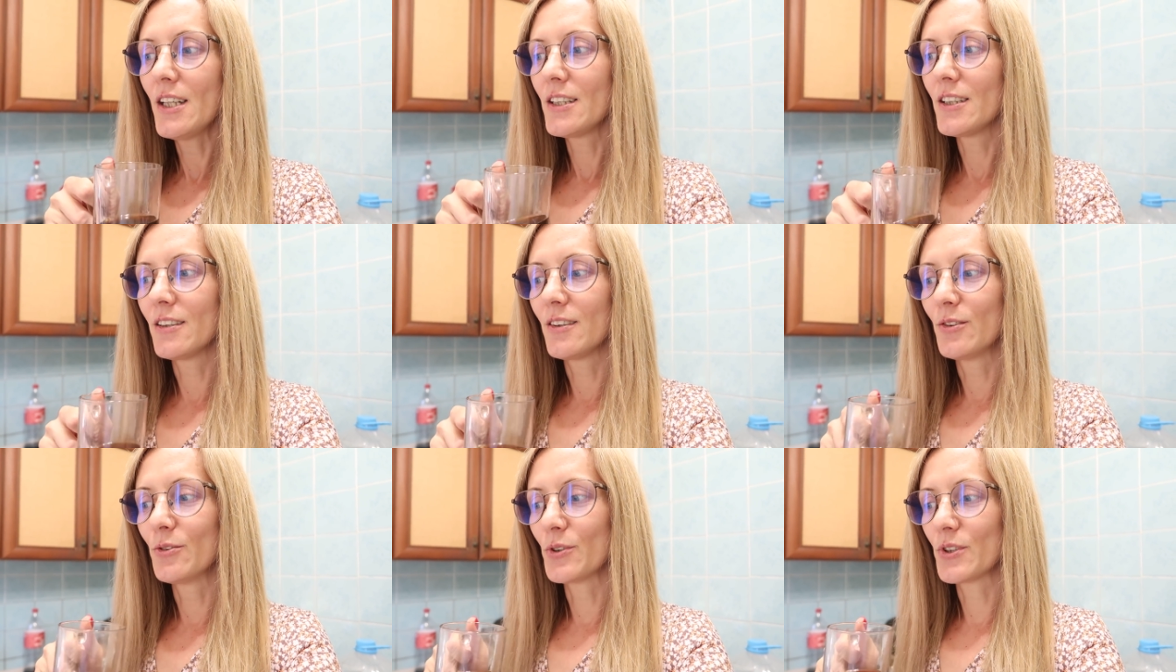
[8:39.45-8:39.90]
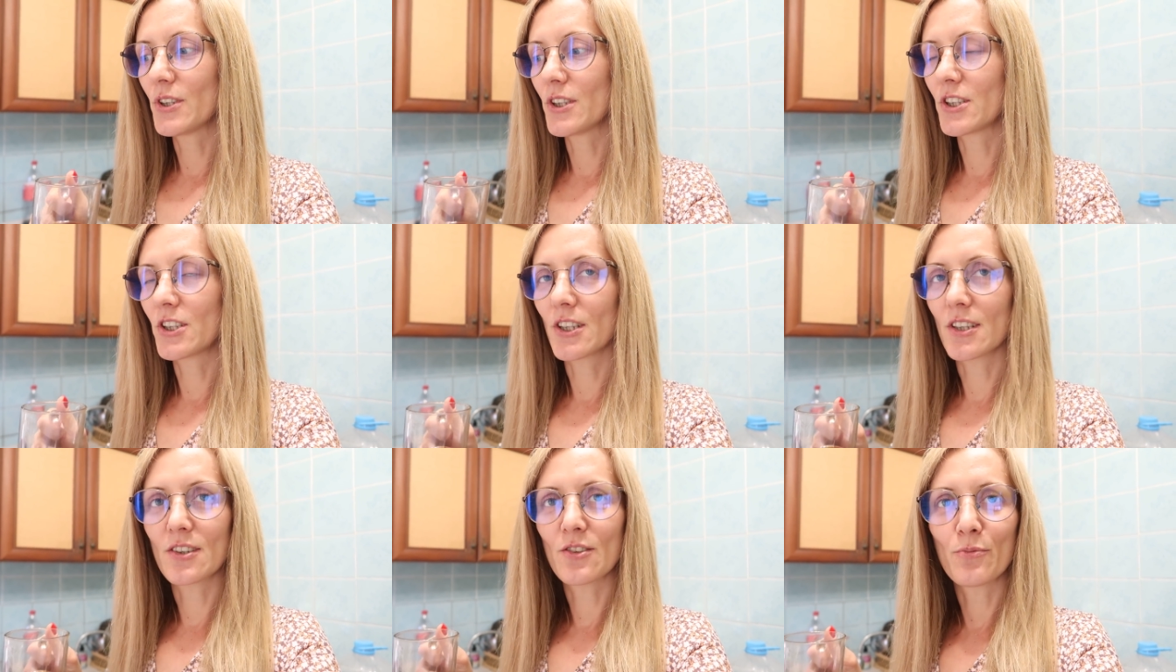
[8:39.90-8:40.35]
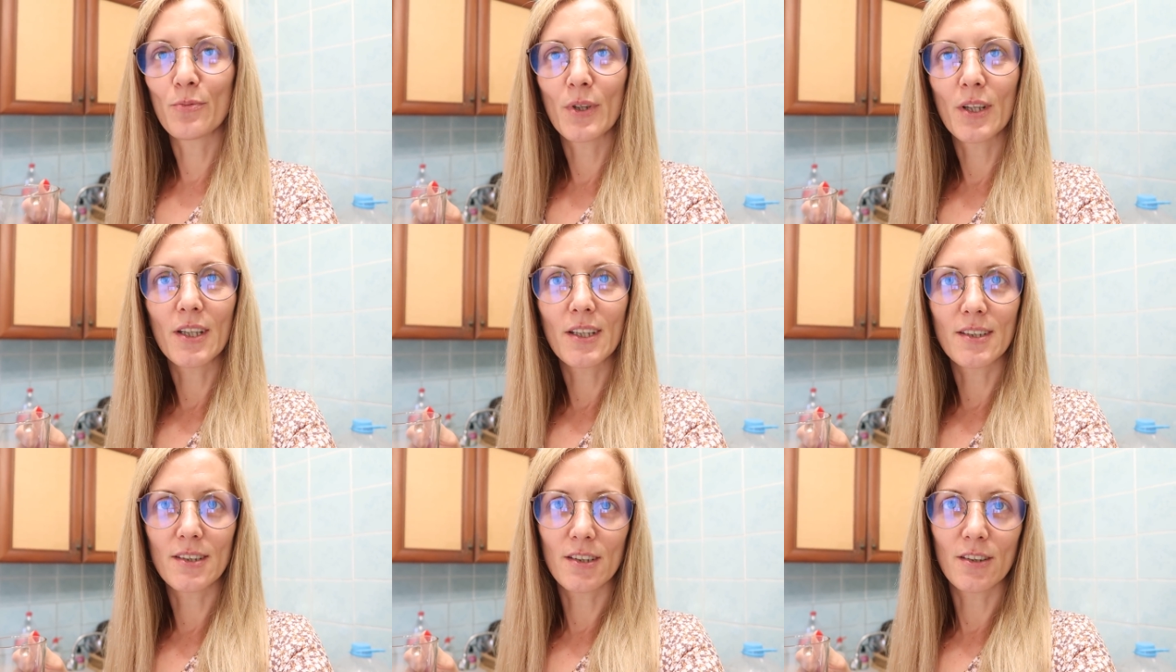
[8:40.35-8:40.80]
иду сейчас в
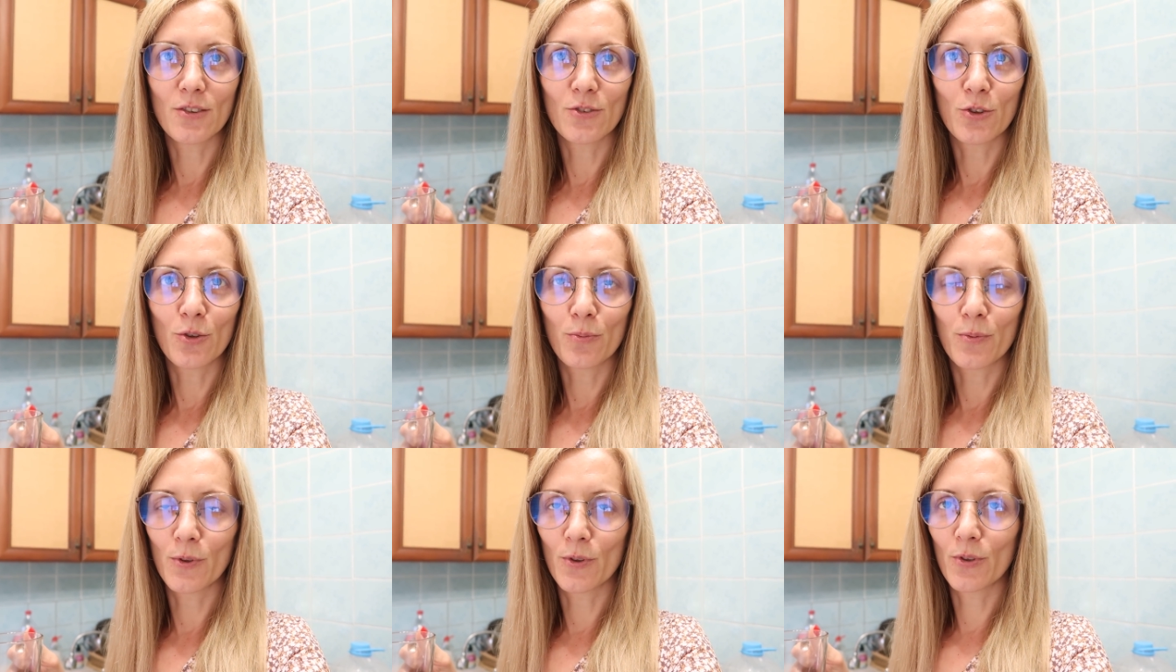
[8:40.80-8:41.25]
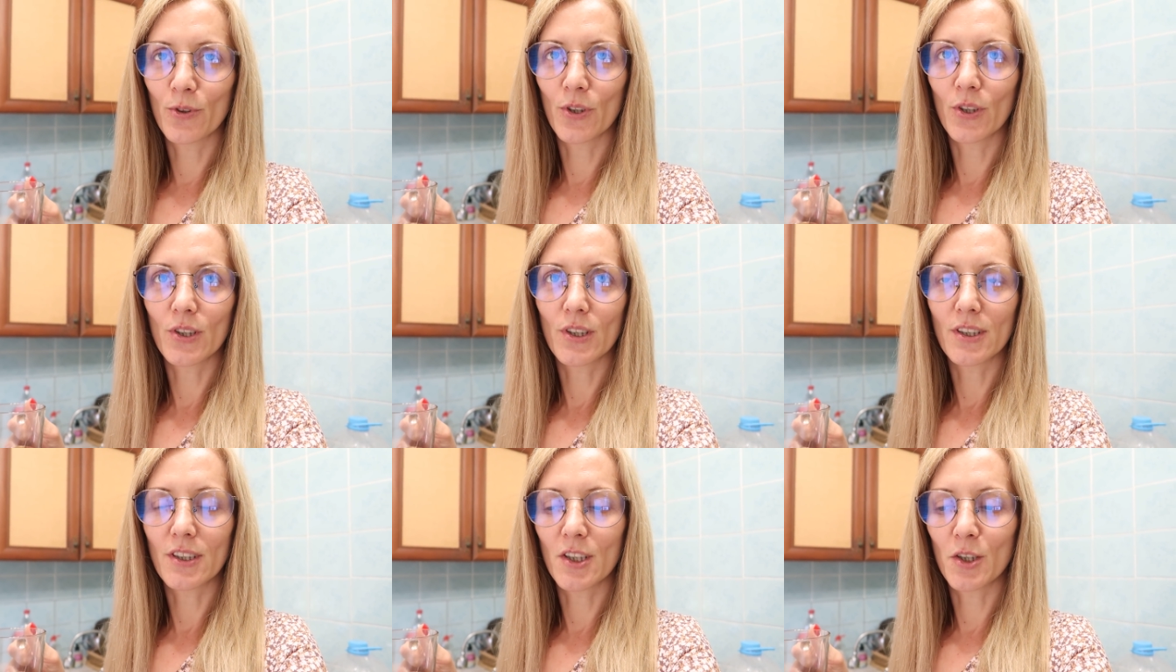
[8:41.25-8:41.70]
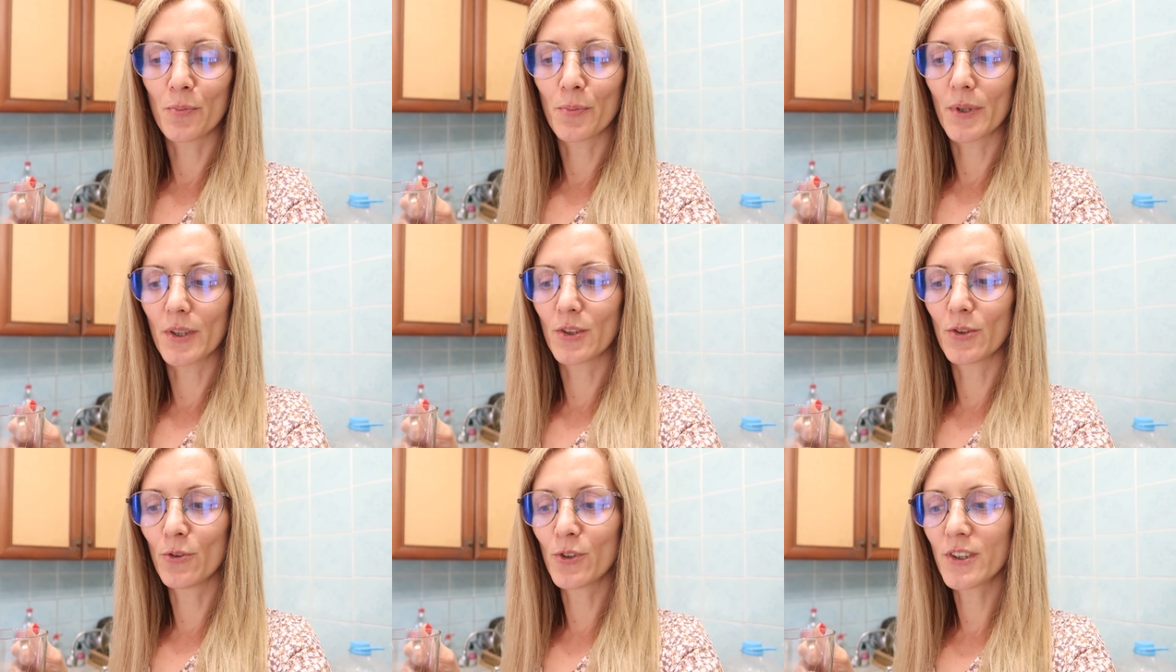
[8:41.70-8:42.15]
магазин, куплю кое-каких
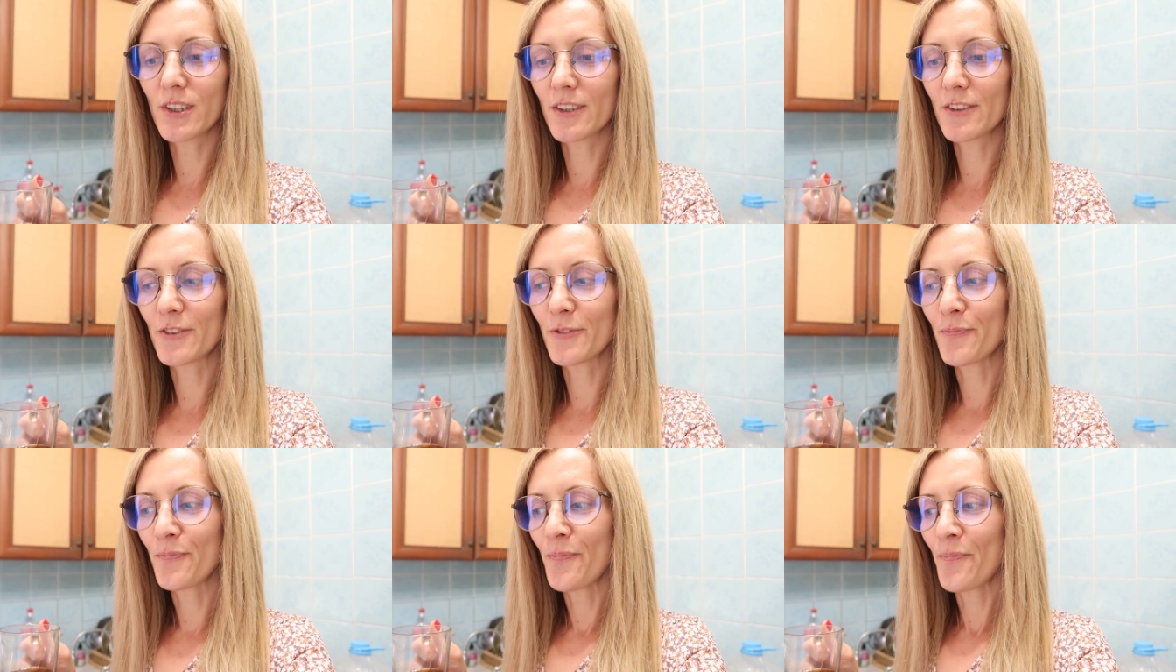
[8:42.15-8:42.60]
продуктов,